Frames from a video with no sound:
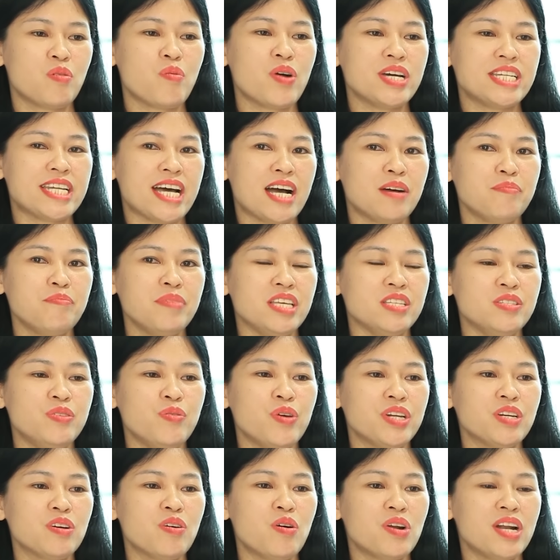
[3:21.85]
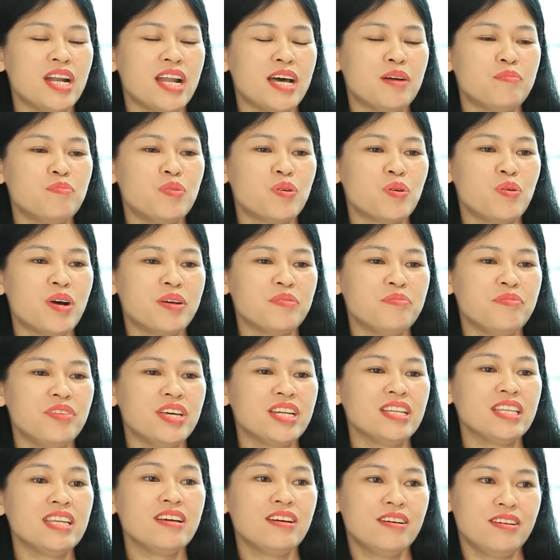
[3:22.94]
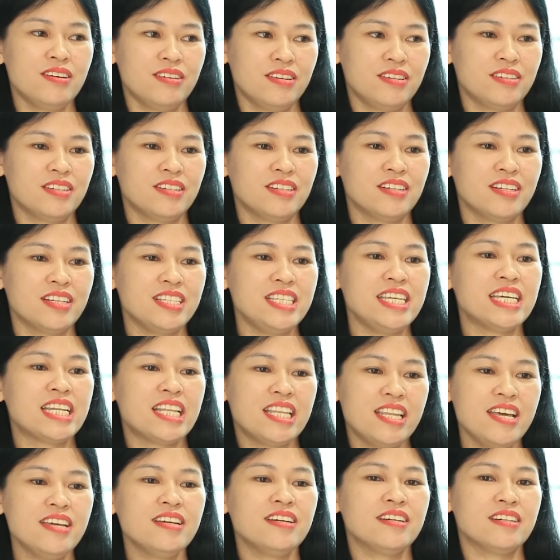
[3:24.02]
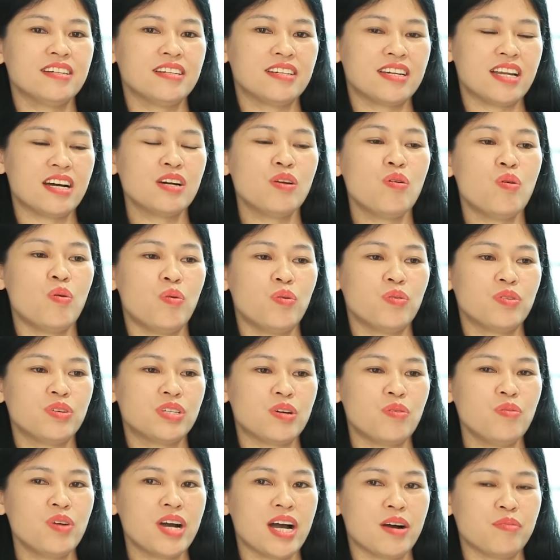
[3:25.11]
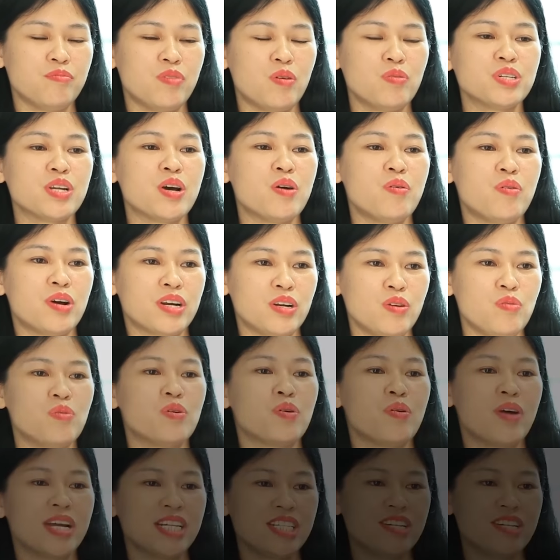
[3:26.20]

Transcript: Ngoài ra, Mỹ Duyên còn là một đoàn viên tích cực, nhiệt tình, năng nổ trong các phong trào hoạt động của